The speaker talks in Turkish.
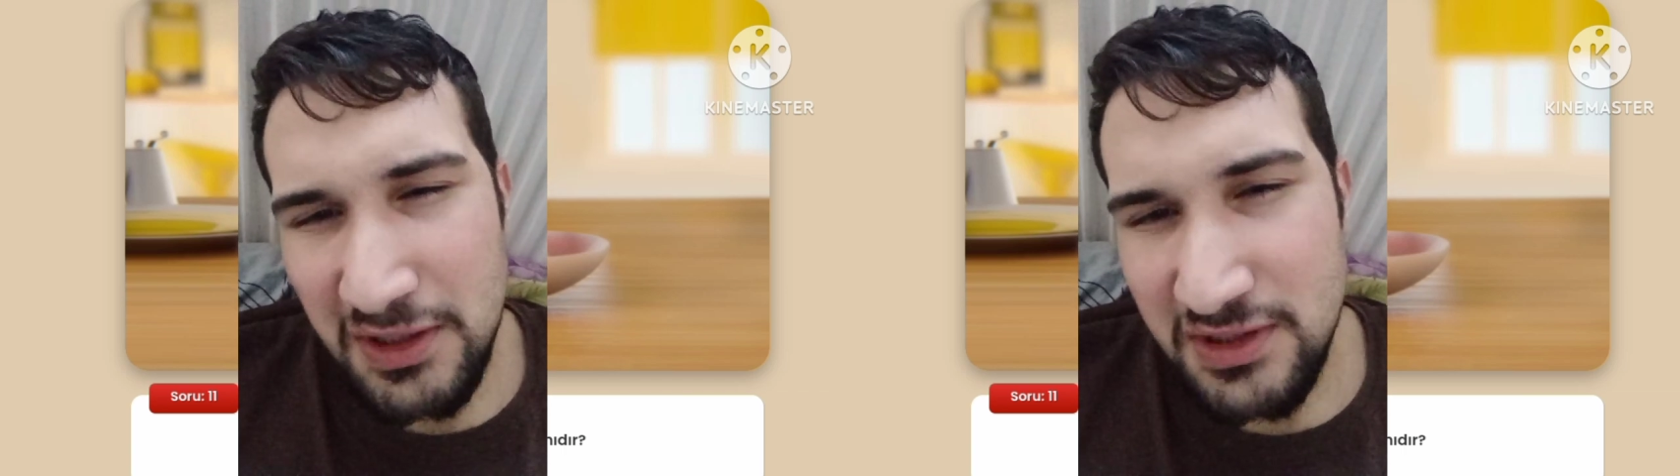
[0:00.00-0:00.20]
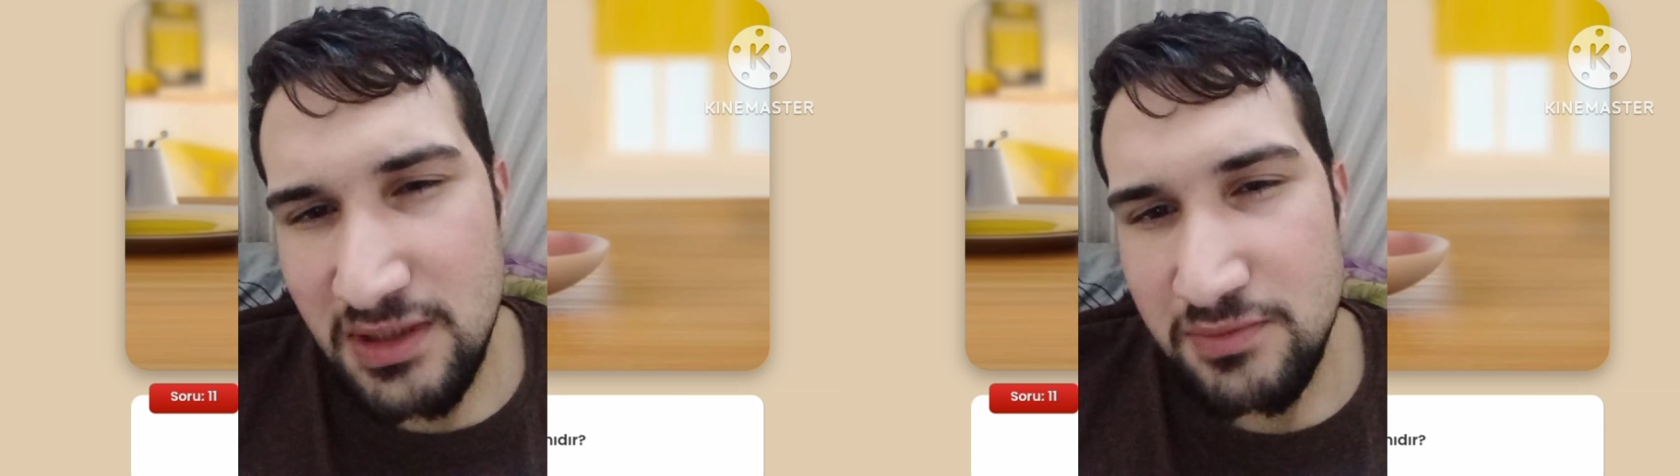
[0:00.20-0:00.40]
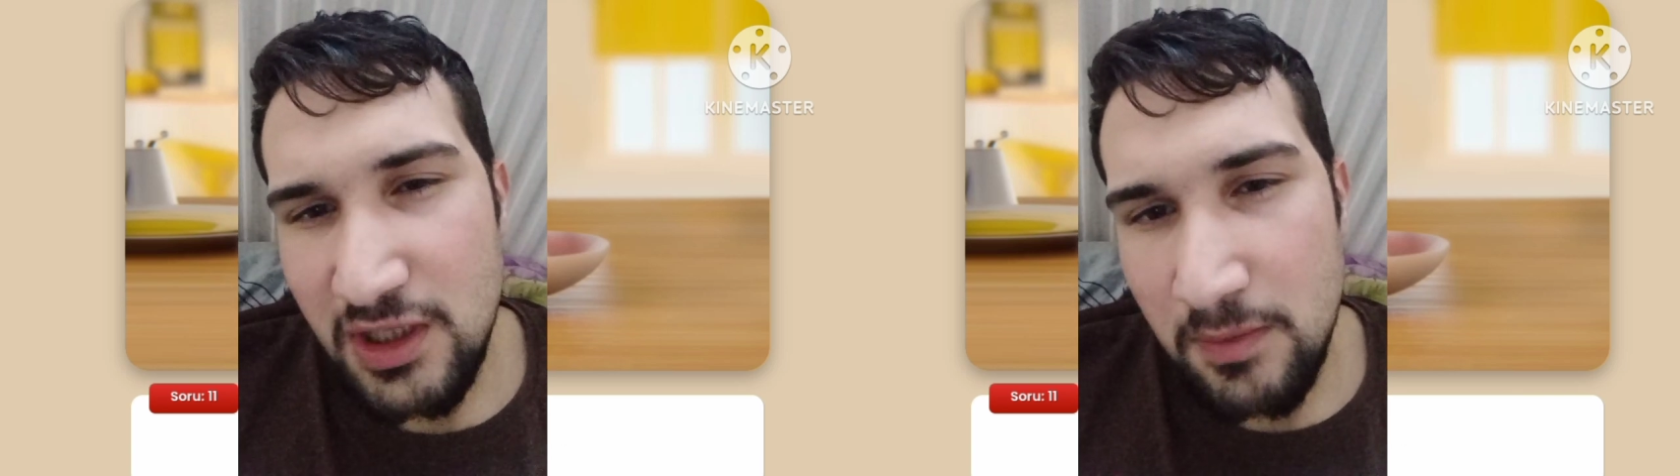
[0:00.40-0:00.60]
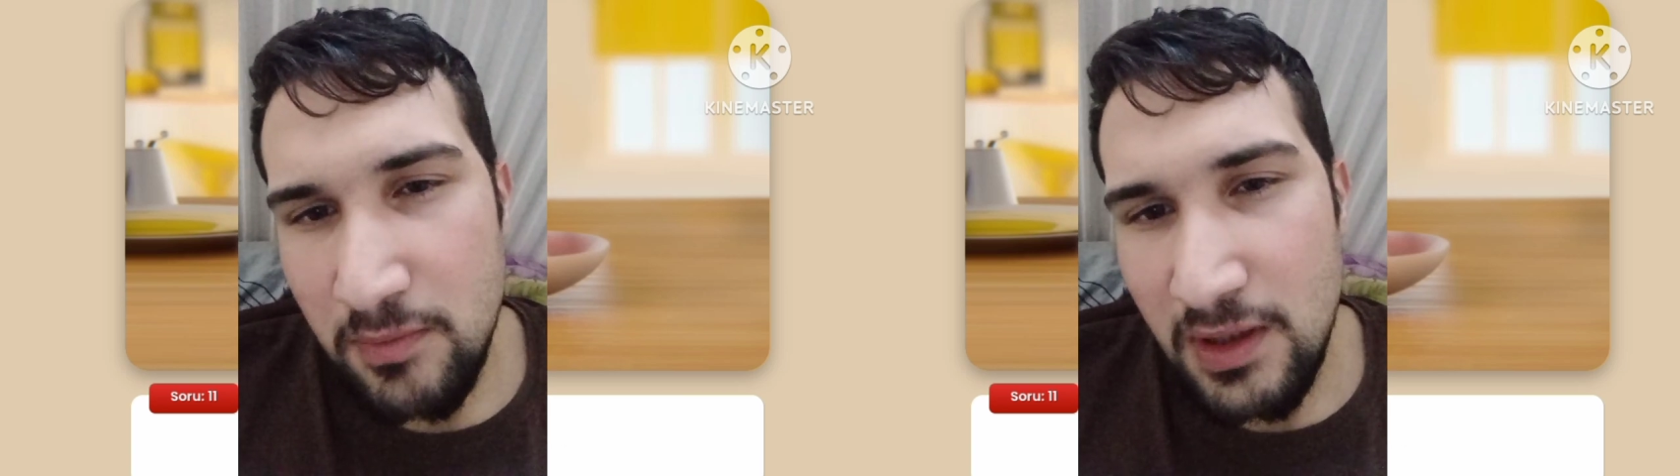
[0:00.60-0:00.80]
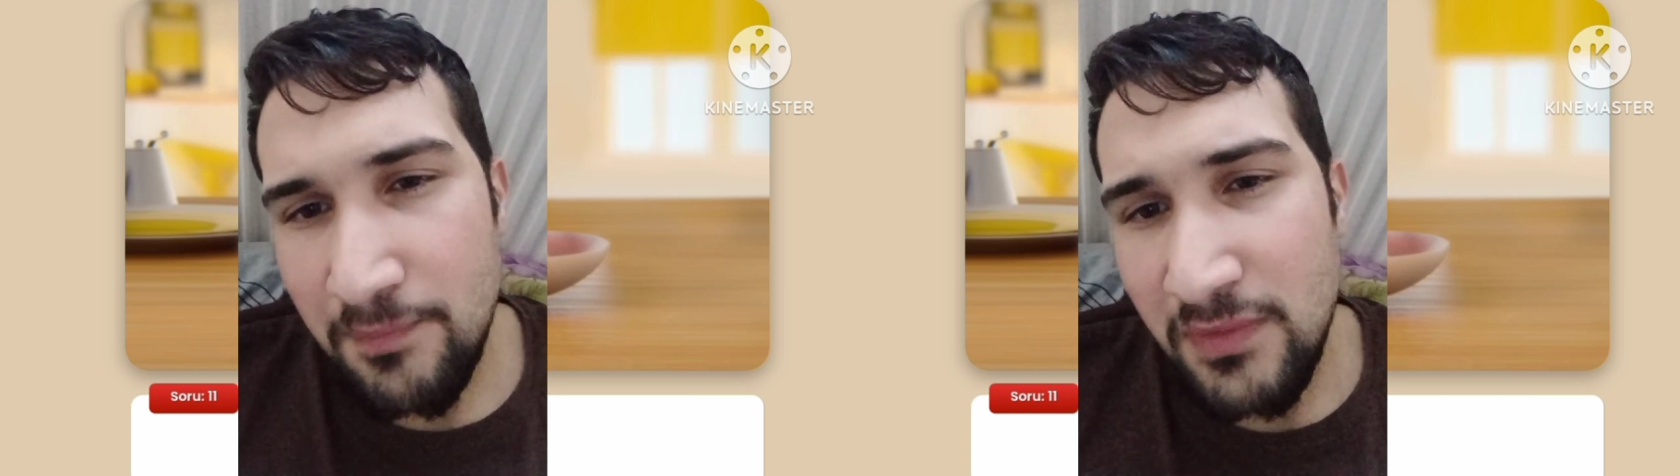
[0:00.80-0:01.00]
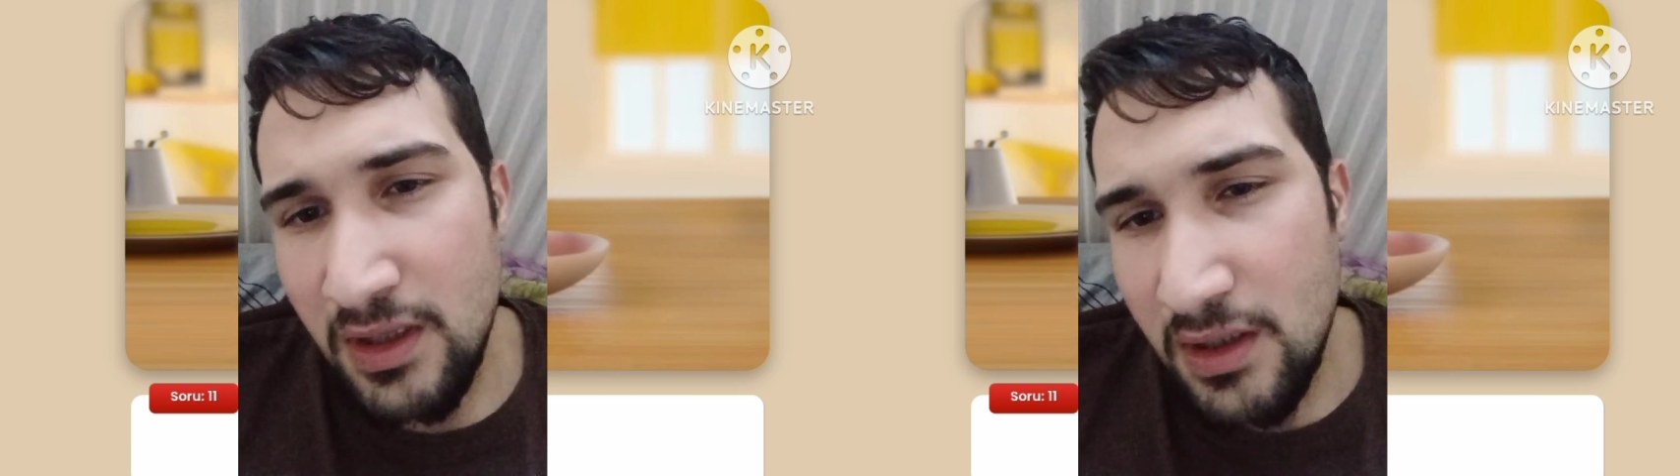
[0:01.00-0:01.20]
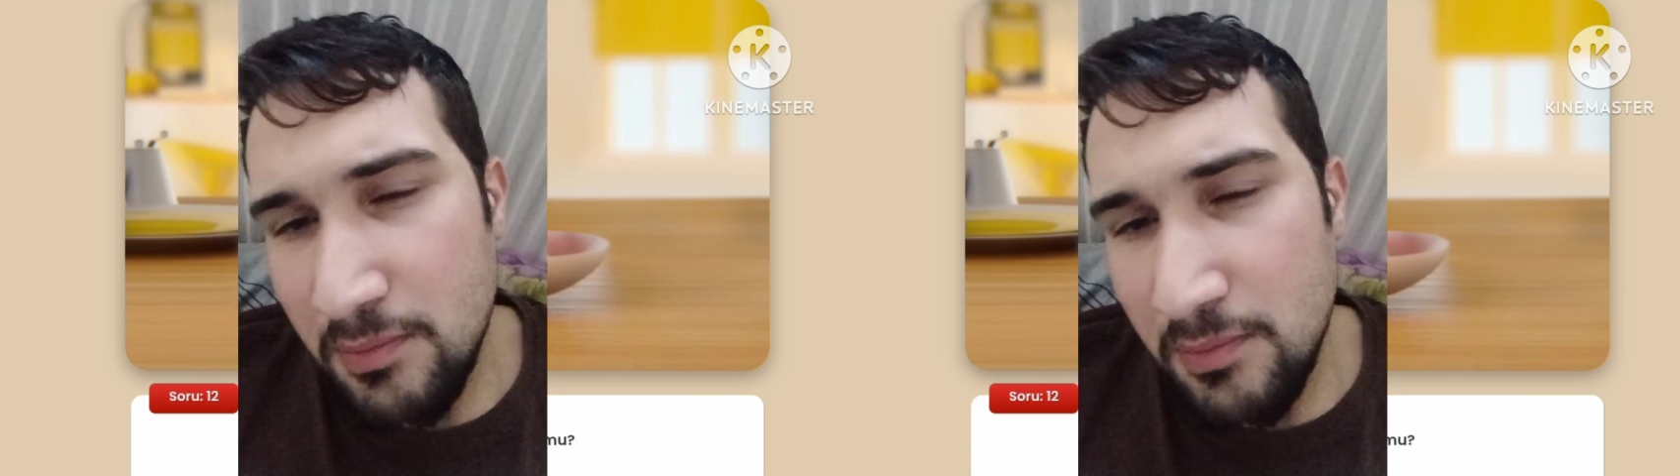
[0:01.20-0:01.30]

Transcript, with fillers: başladım çekmeye.